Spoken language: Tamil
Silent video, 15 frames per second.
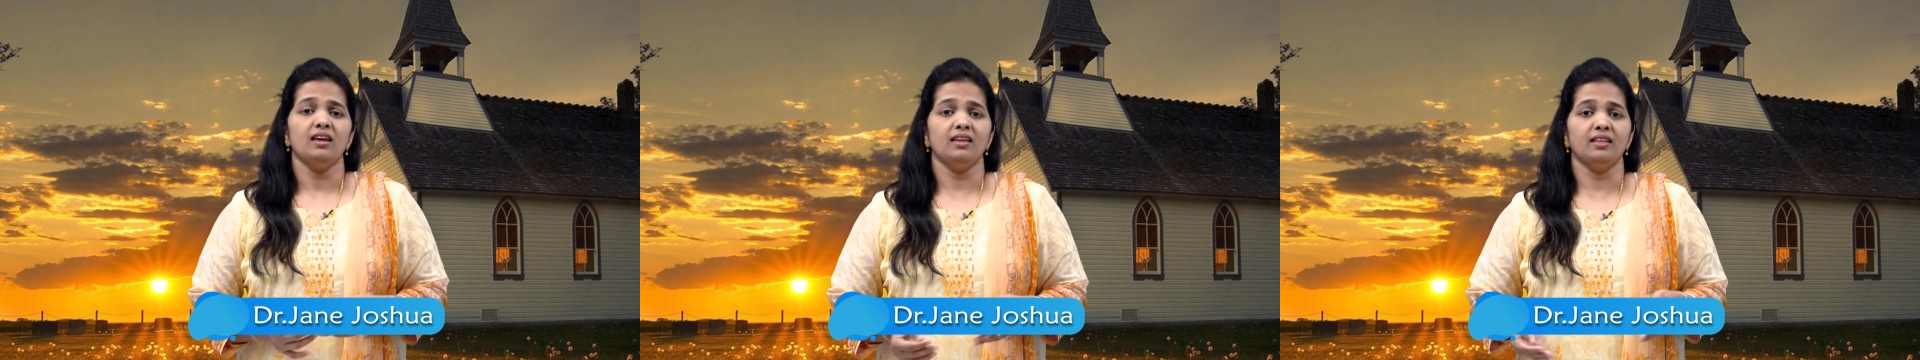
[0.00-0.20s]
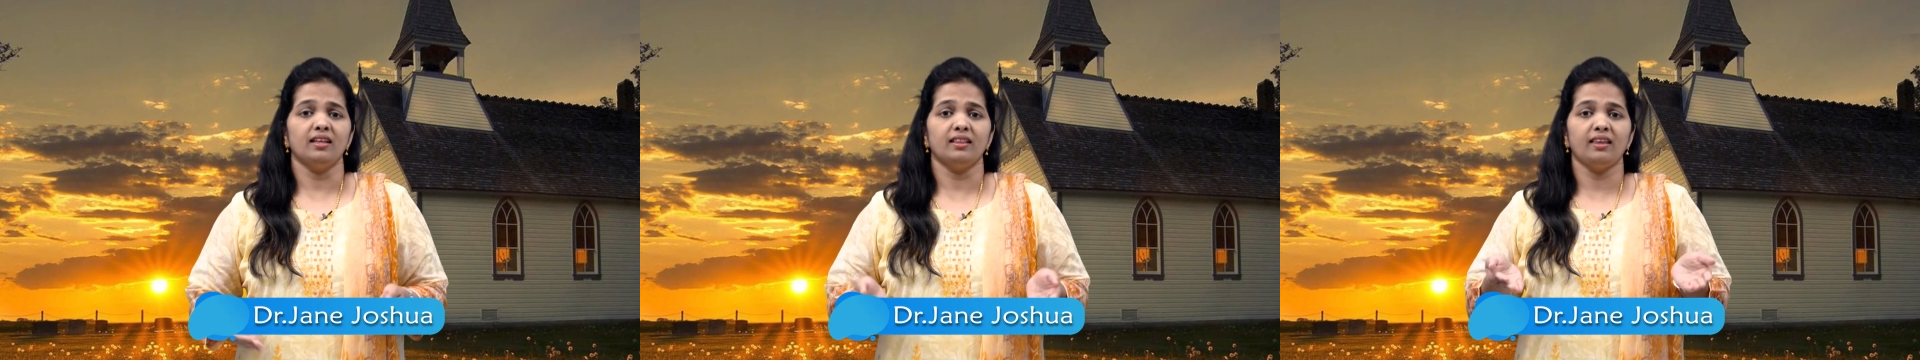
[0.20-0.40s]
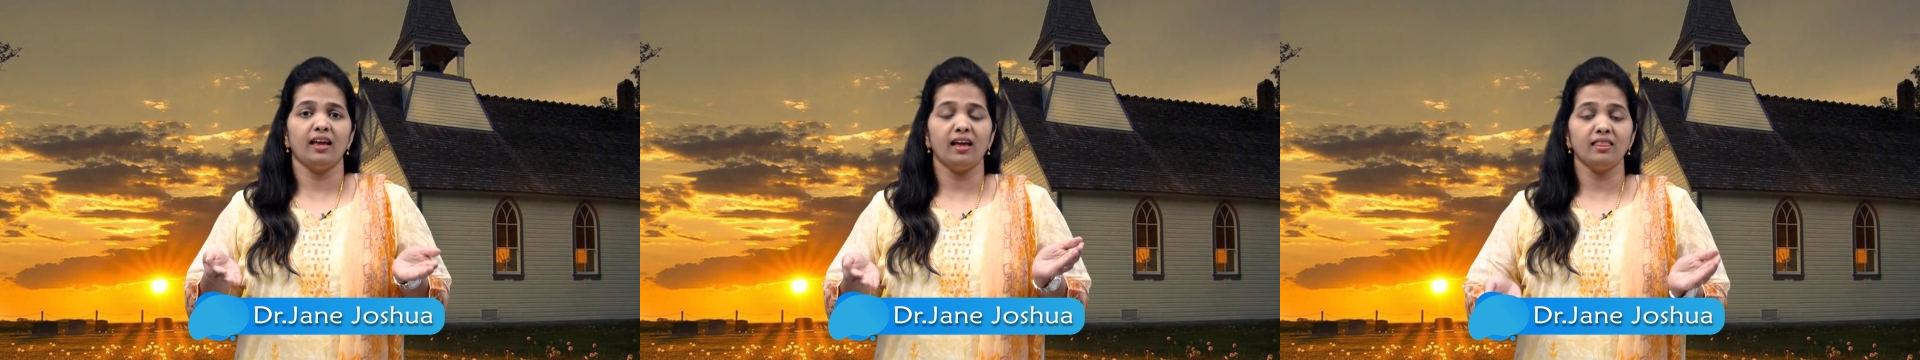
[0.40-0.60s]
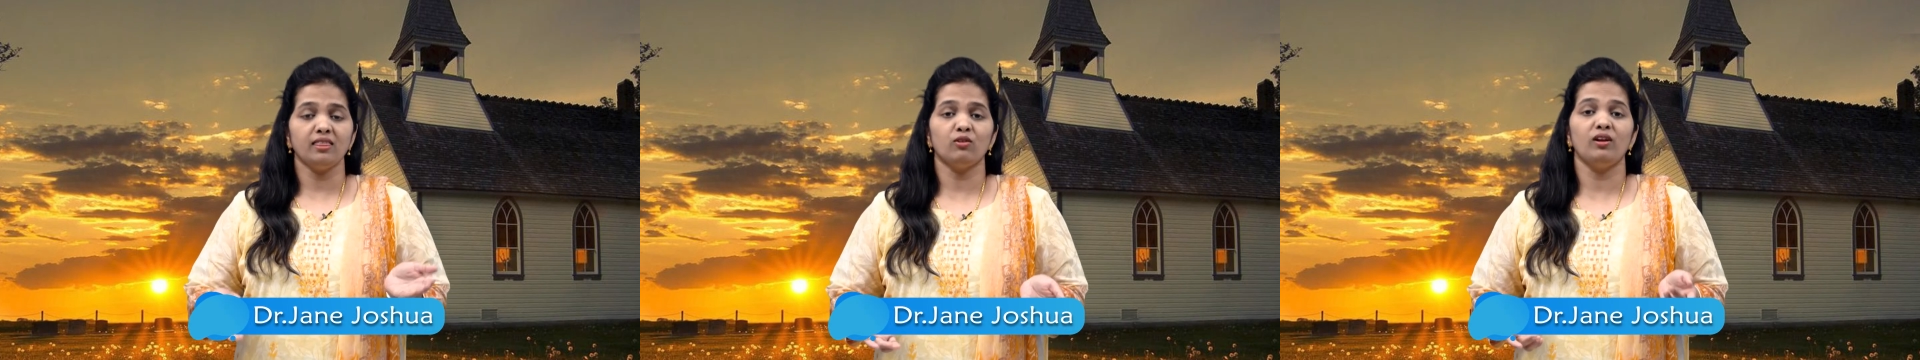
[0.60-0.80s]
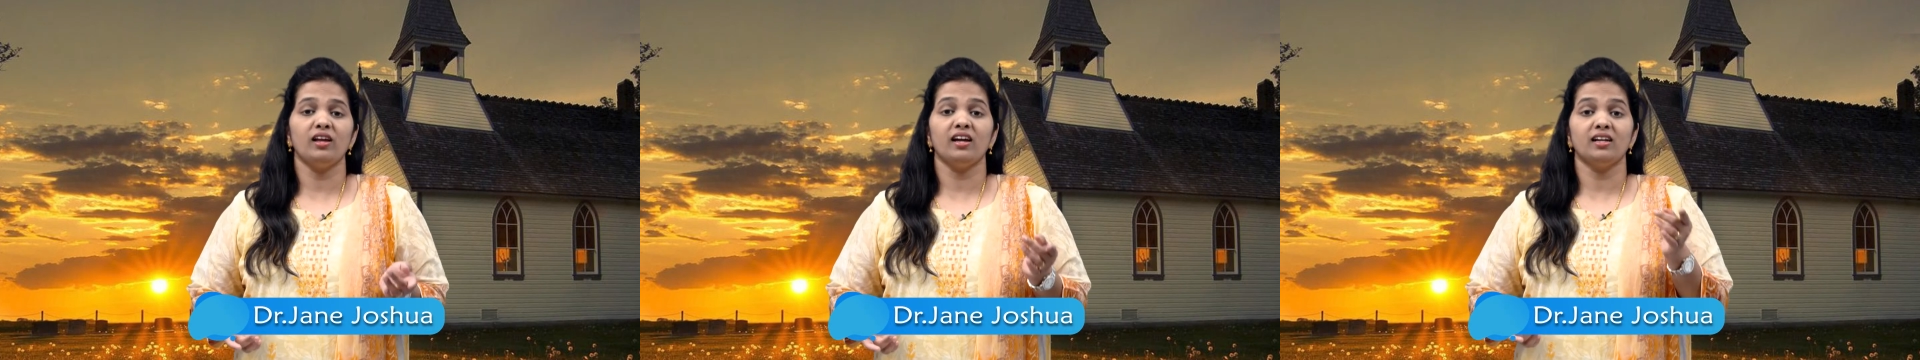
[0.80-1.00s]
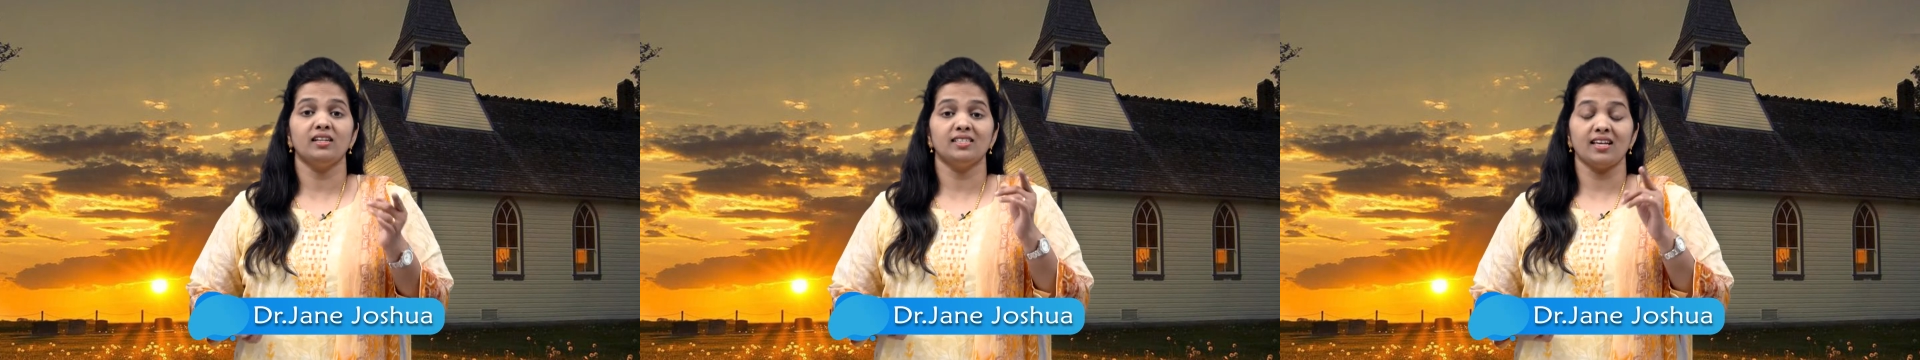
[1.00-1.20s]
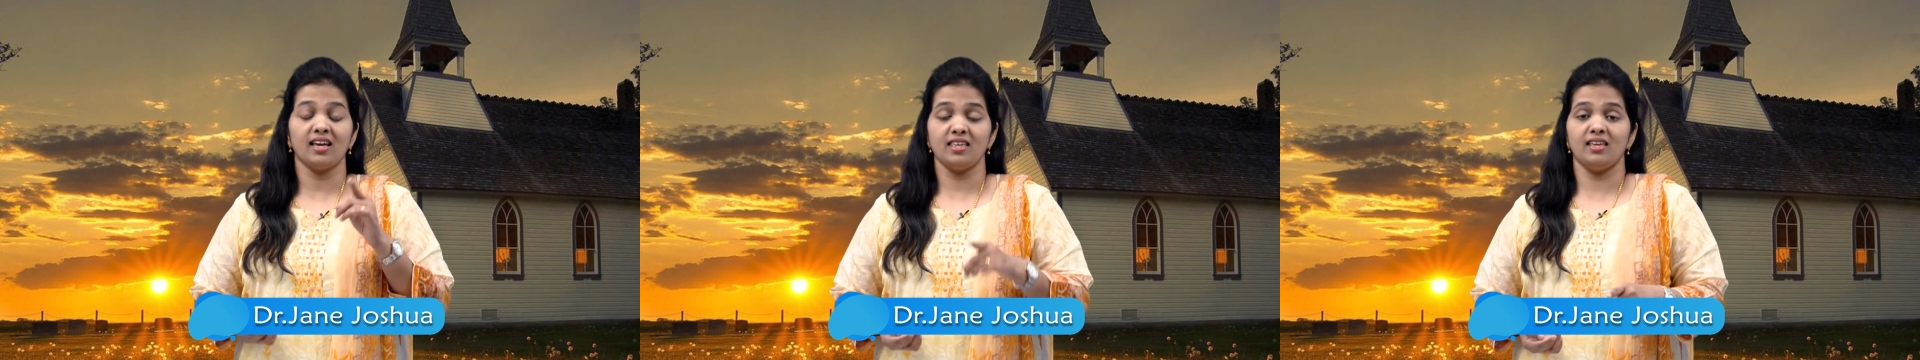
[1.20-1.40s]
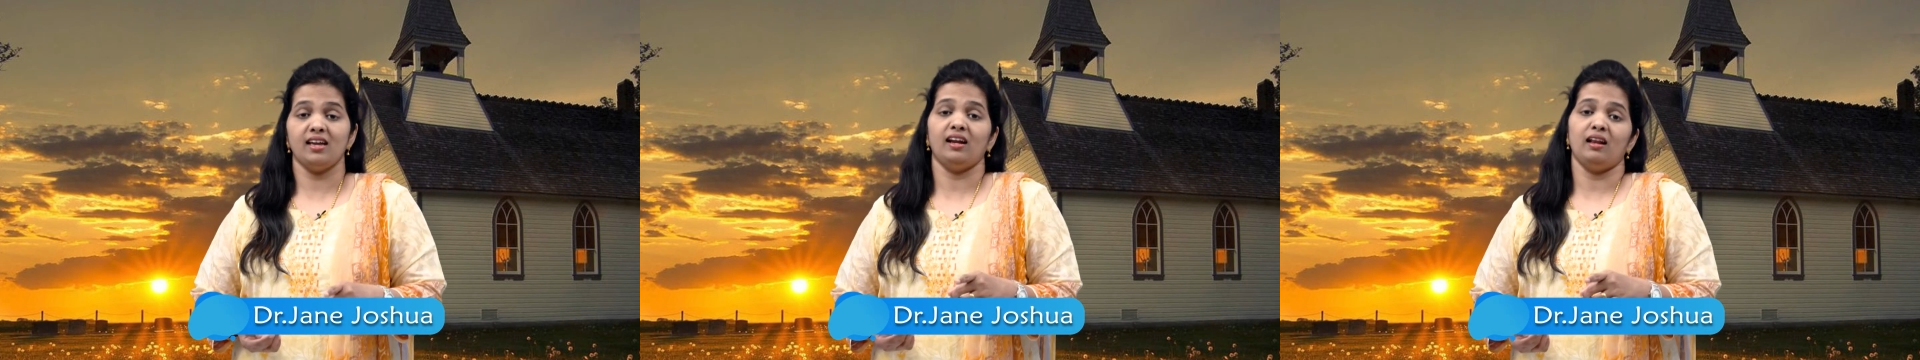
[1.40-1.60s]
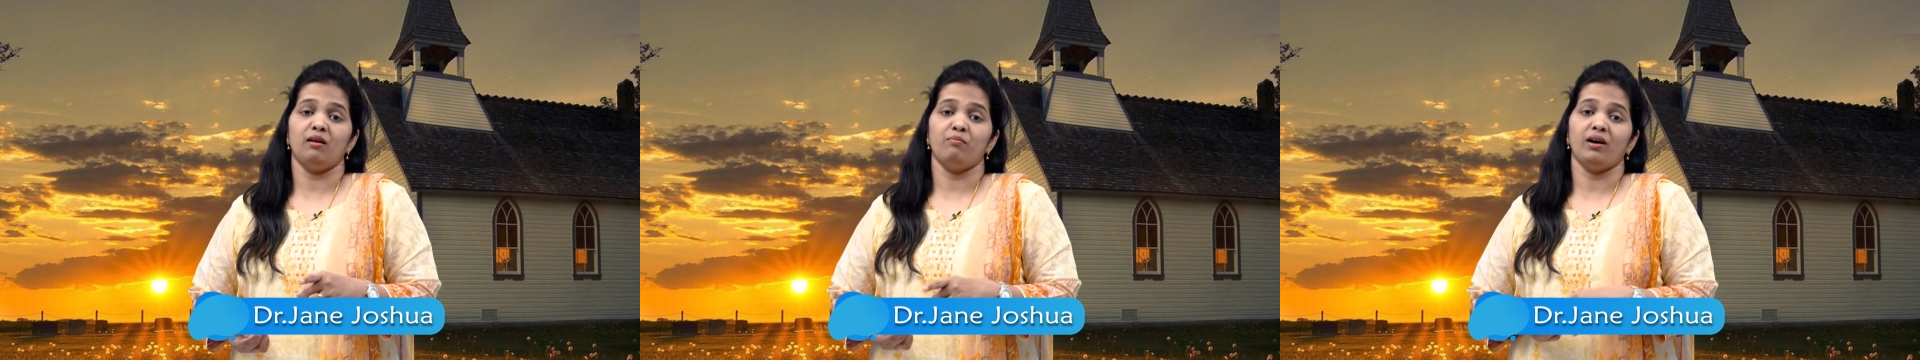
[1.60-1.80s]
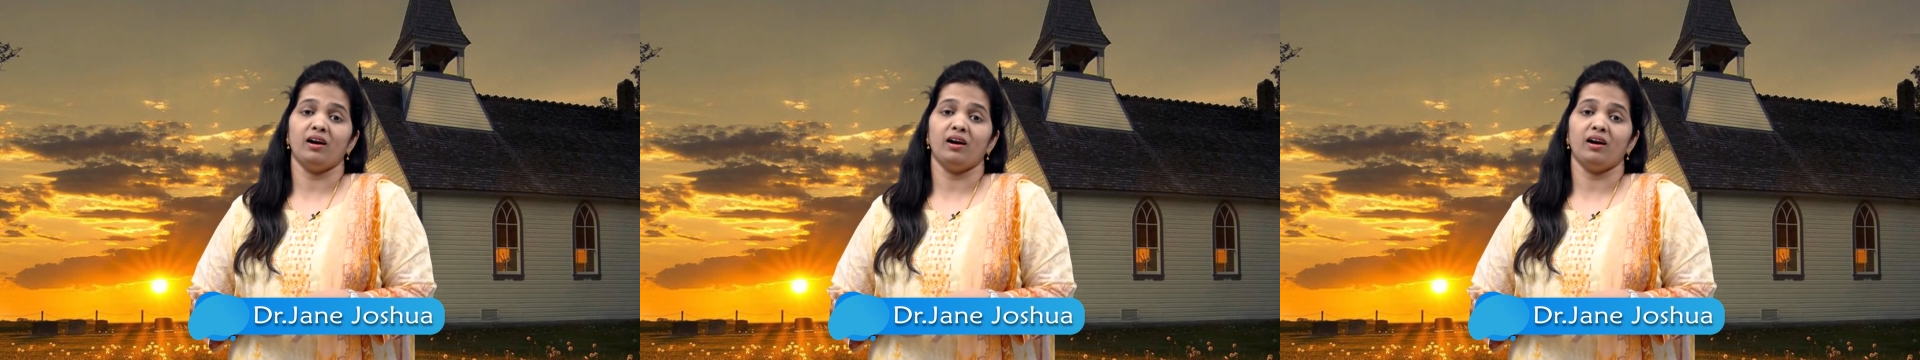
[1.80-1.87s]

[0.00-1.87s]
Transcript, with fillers: இந்த துளிகள் செய்திகளை